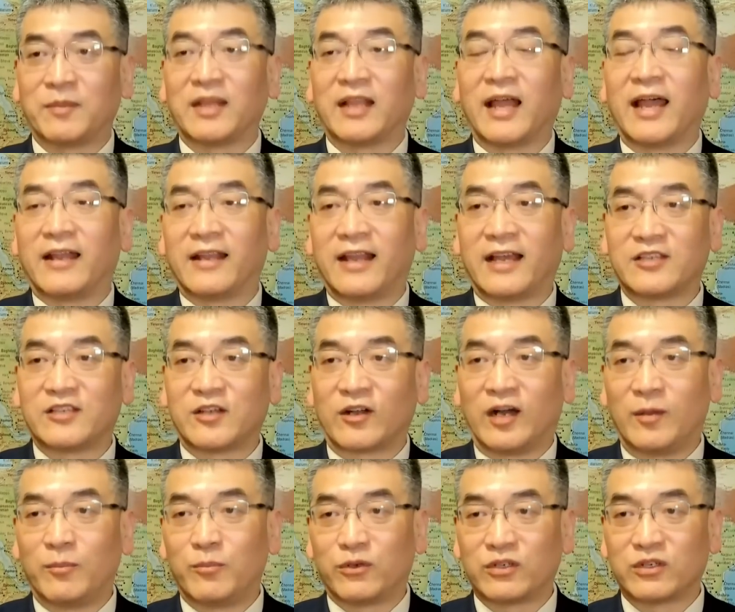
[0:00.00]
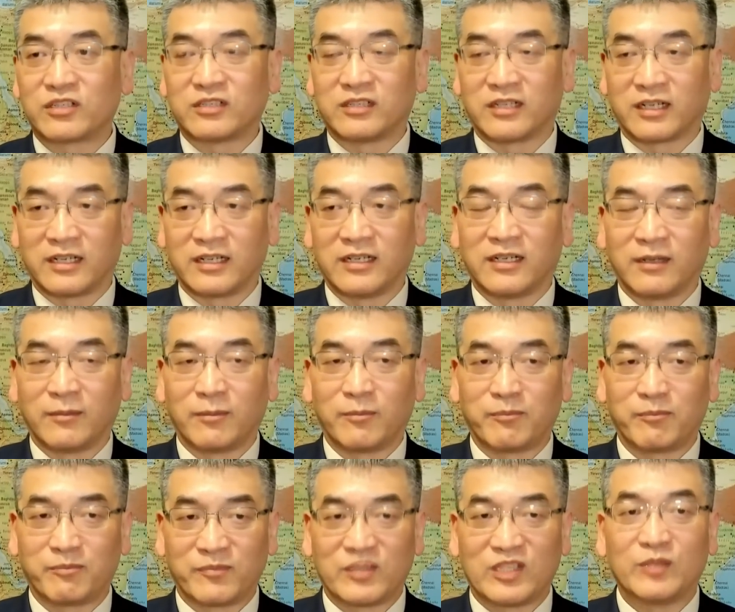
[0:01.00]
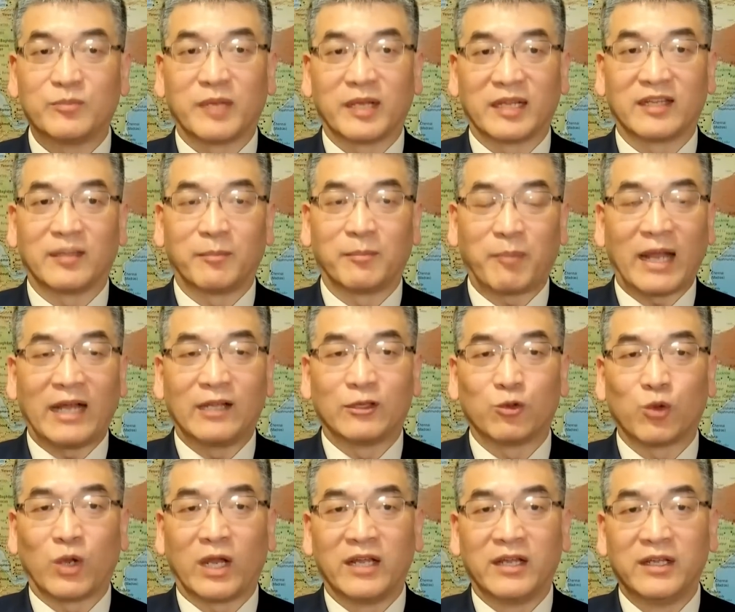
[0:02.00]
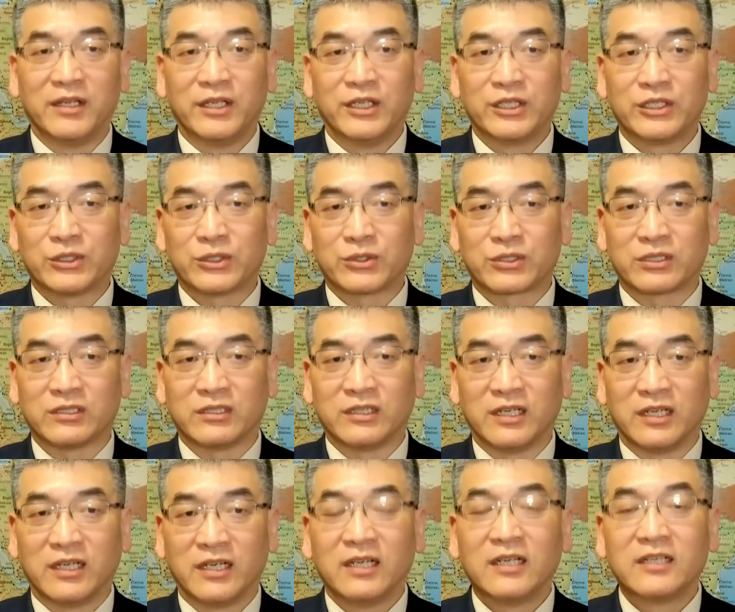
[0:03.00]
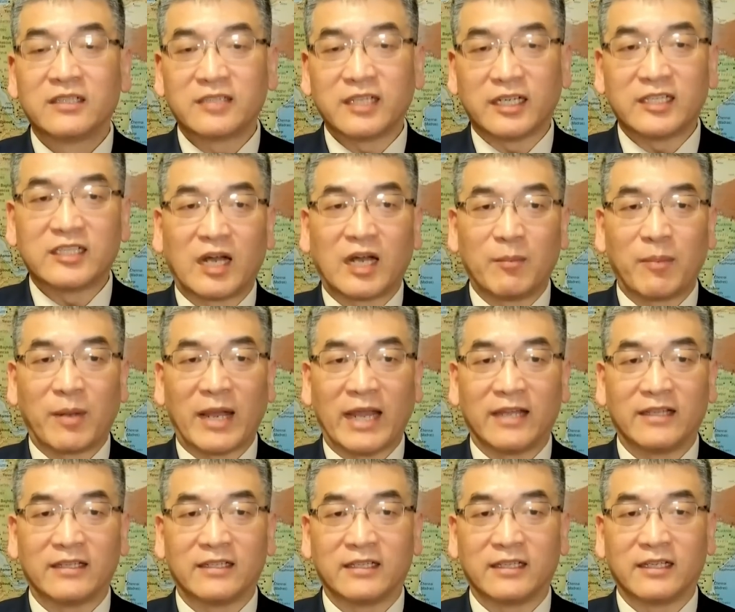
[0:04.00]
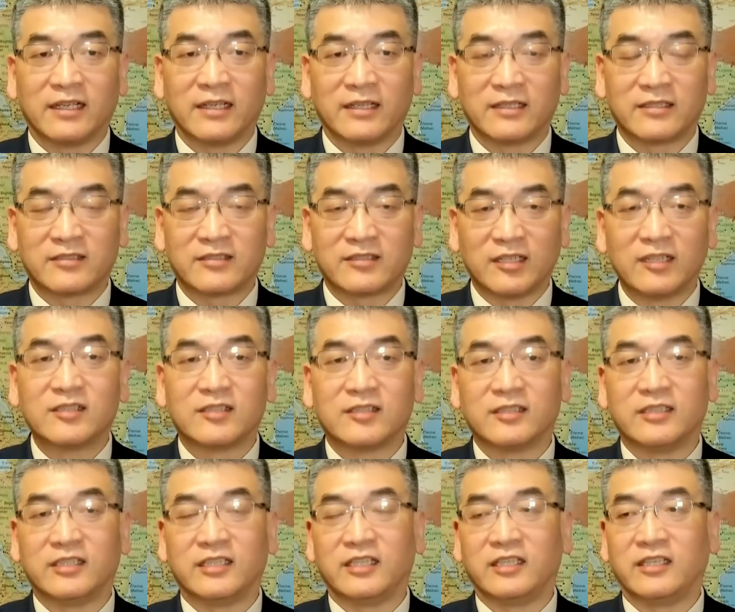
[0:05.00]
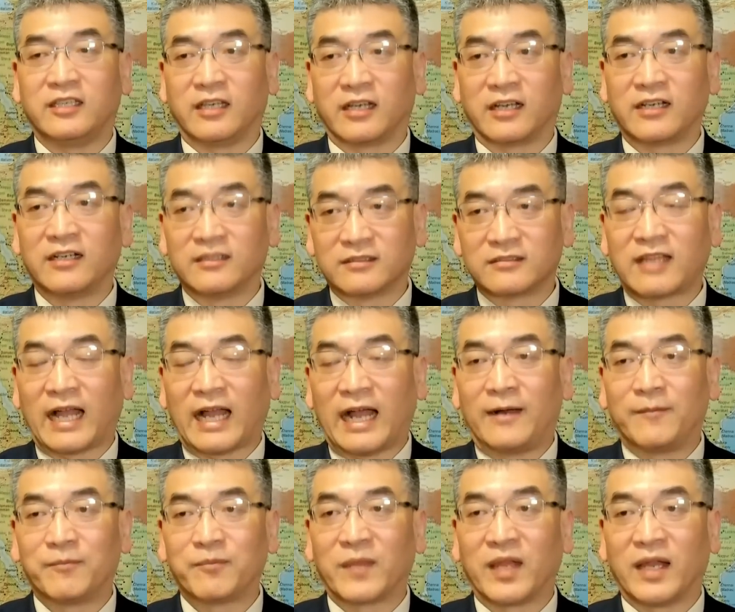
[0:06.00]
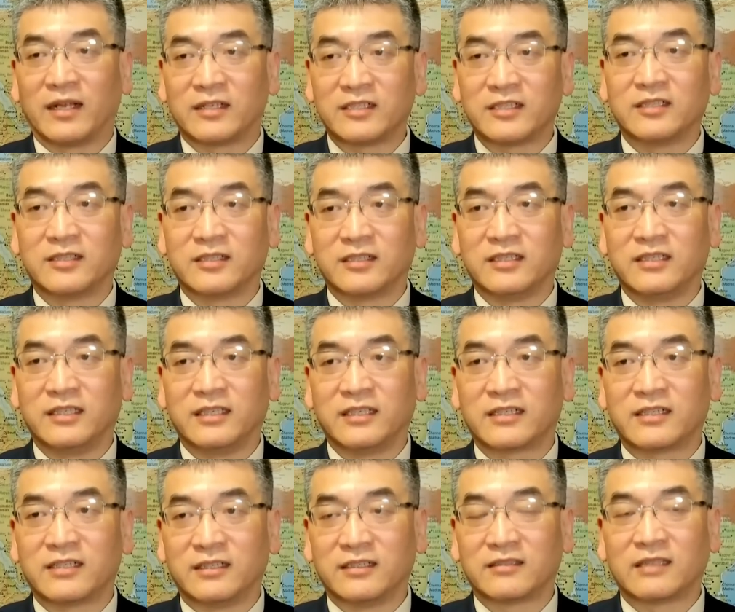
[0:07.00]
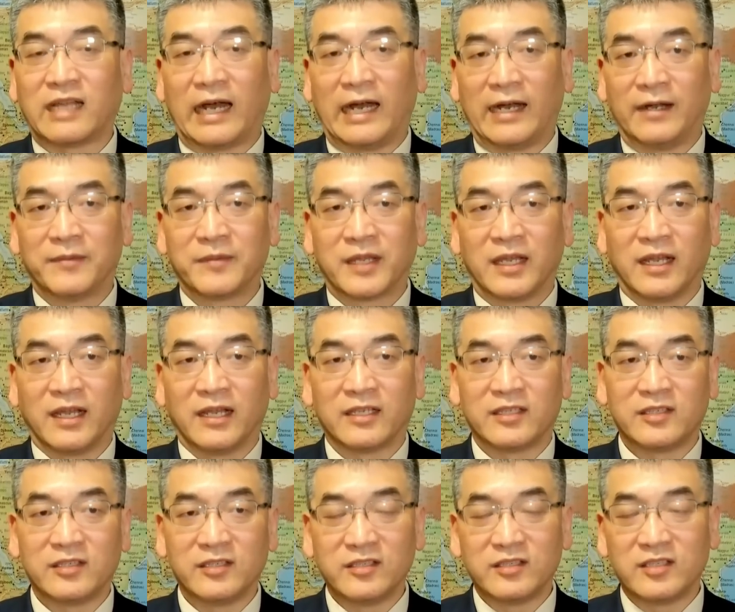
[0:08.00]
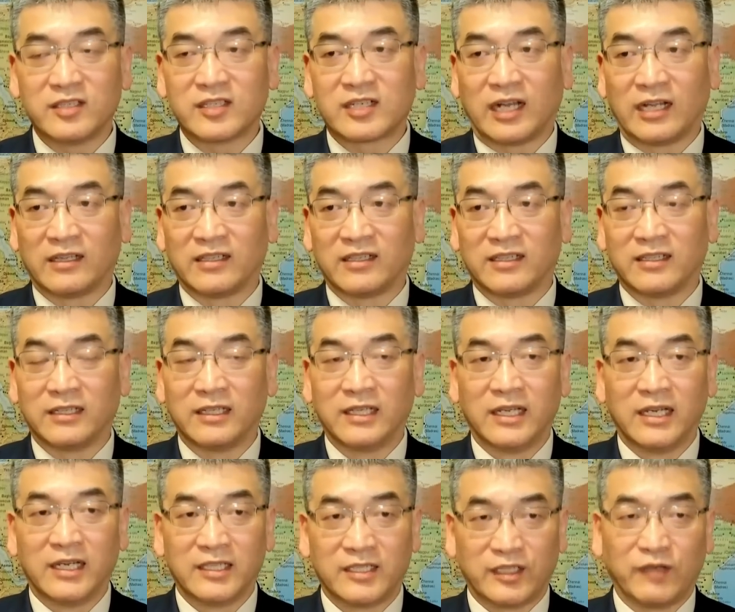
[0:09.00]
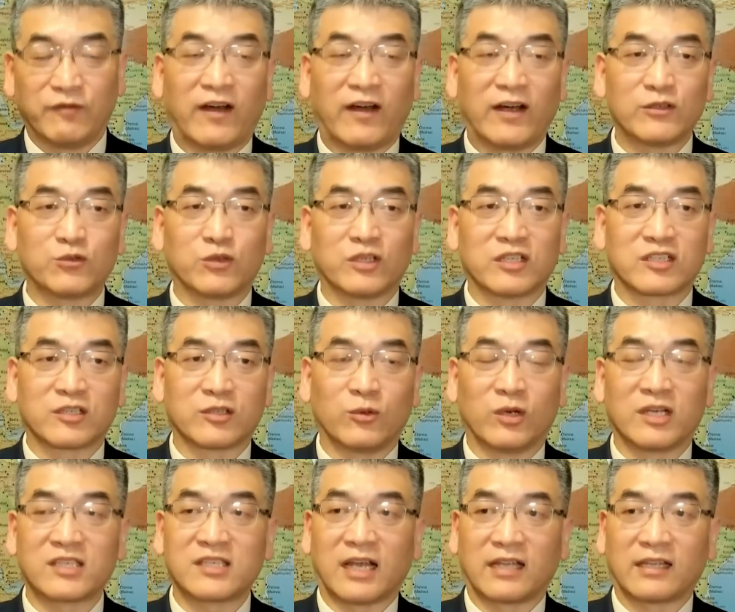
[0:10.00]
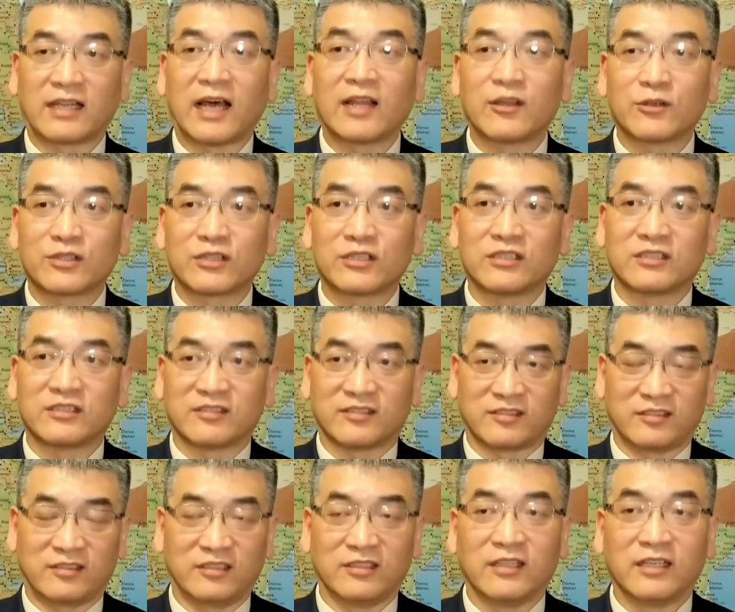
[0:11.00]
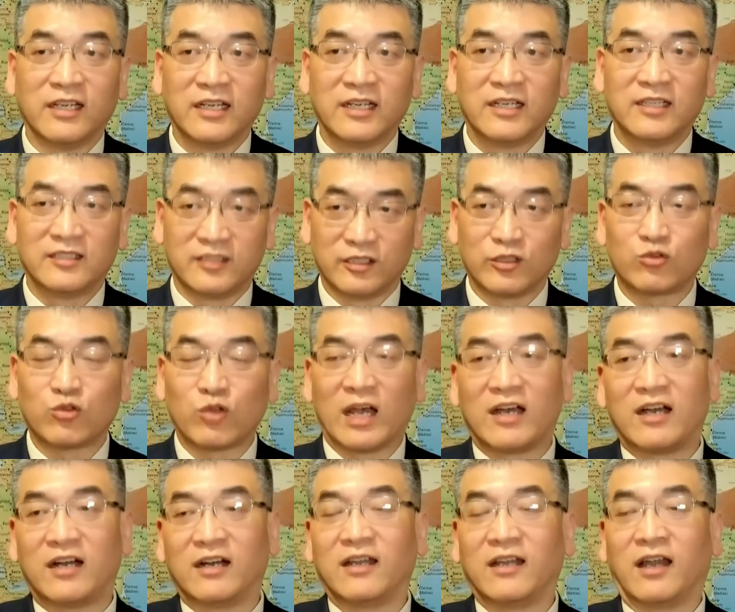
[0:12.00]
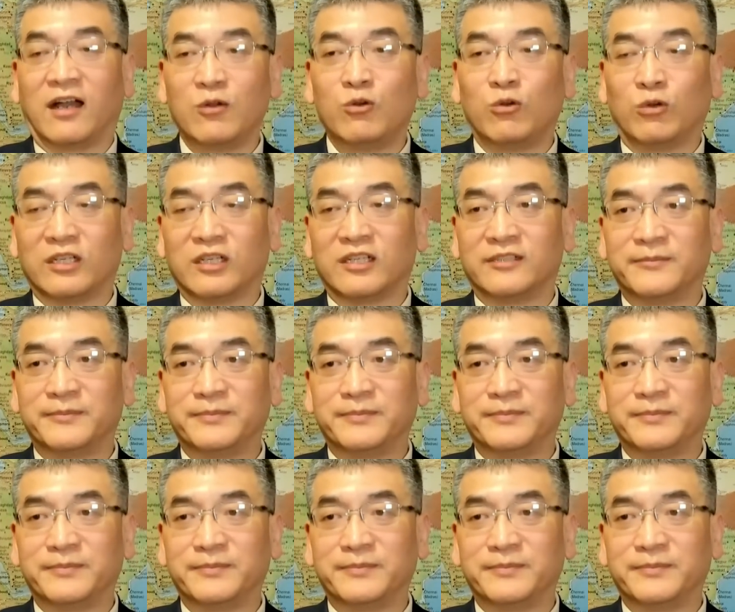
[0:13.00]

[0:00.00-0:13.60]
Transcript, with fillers: 赖赖小刚博士这个基本的判断，就是这牌的政治意义更大啊，政治意义更大。呃，经济上的几损失，我想他都是仔细精算衡量过的。